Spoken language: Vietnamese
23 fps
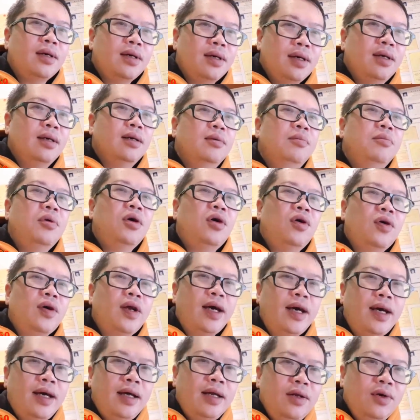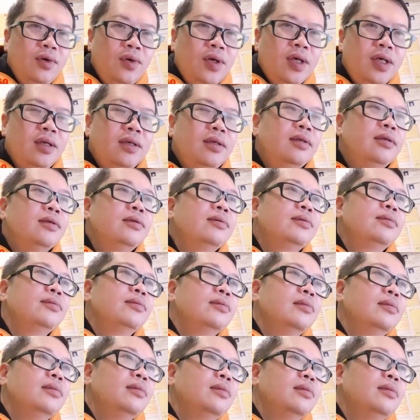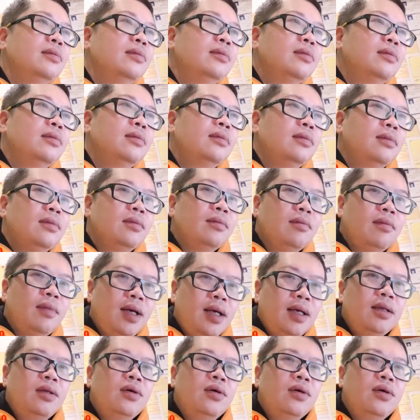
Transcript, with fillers: ở mỏ đá luôn, mà